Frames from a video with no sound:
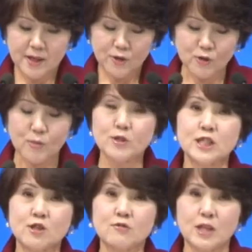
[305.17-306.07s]
子ども
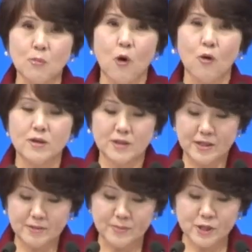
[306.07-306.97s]
にとっても、
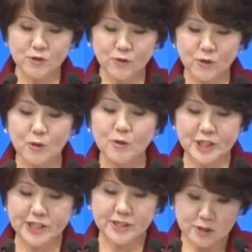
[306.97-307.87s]
三つ子の友
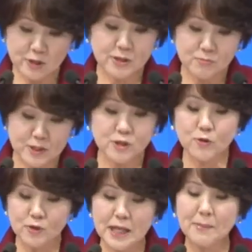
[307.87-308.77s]
し、三つ
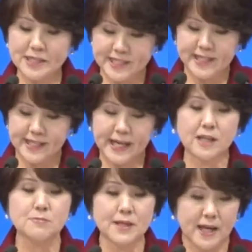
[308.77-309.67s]
子の魂
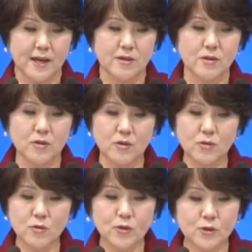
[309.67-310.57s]
100まで
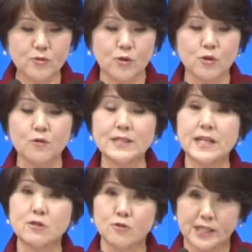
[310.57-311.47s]
ということわ
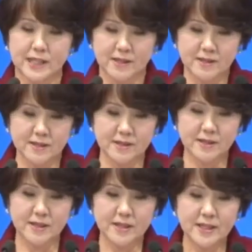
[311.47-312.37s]
ざ通り、
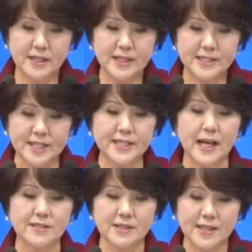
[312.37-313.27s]
人
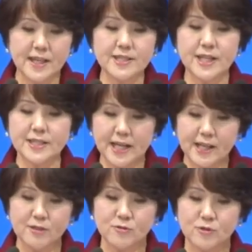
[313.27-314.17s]
格が形成さ
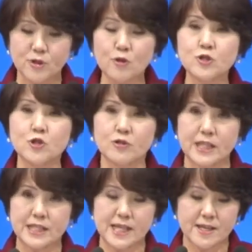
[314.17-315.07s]
れる幼少
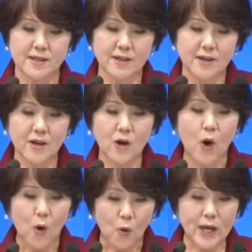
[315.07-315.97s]
期に、
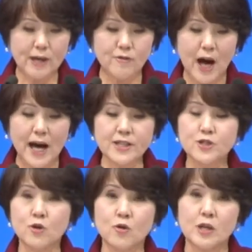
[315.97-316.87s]
親の
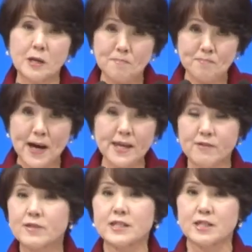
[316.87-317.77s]
愛情をいっぱい
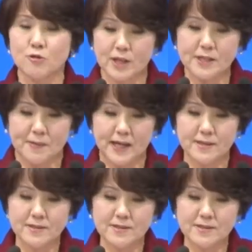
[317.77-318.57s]
受けて育てば、